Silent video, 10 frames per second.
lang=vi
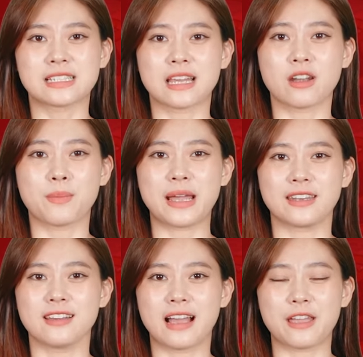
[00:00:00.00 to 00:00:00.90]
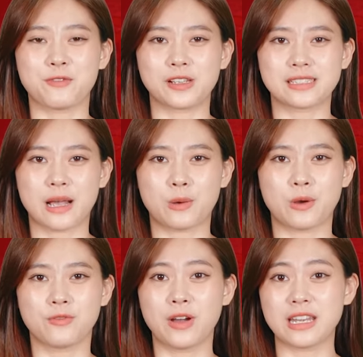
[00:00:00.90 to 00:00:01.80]
CR7 đứng ngay phía
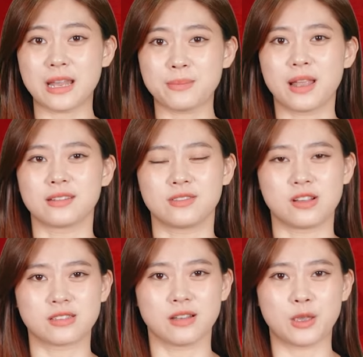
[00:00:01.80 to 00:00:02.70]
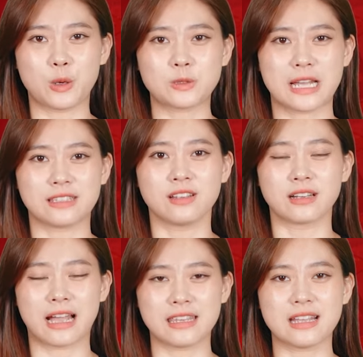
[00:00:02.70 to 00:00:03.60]
sau với 5 lần được sở hữu giải
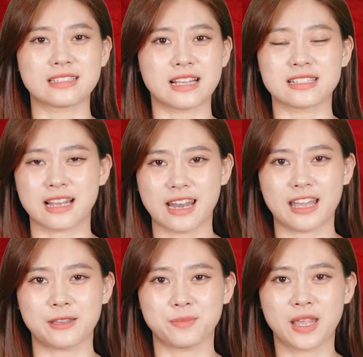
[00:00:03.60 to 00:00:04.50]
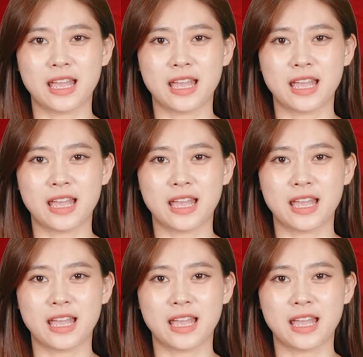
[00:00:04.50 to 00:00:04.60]
thưởng cá nhân danh giá này.